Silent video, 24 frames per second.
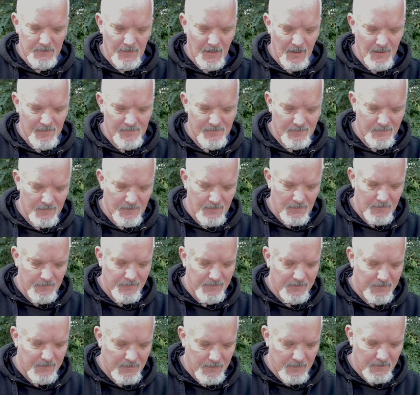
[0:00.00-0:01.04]

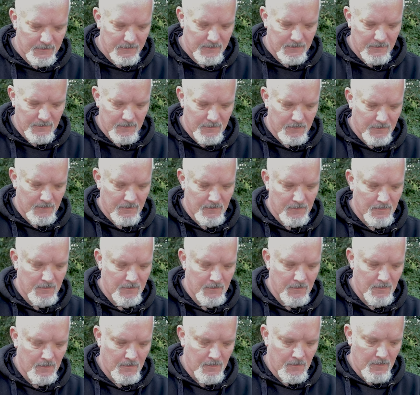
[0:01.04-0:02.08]
Erste-Hilfe-Kit.
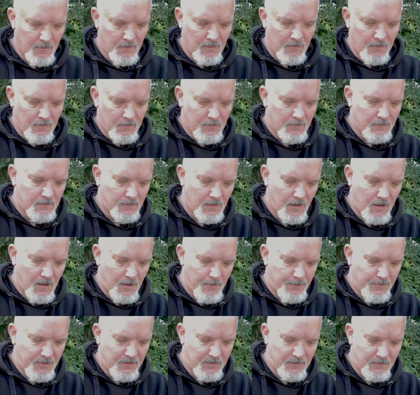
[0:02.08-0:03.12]
Da
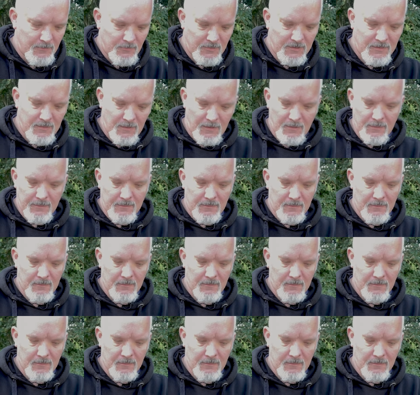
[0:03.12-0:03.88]
habe ich nämlich eine